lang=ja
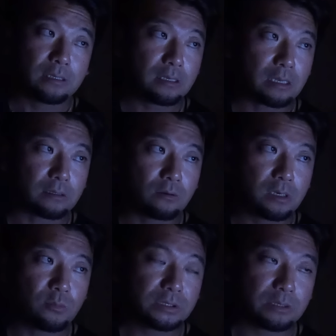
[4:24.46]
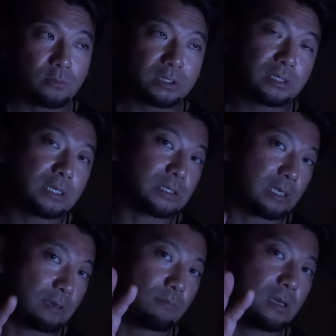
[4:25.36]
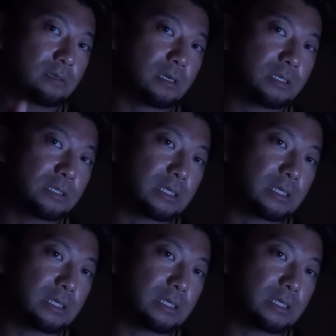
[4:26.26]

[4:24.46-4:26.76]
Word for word: ただ、これもし、もしかしてね、万が一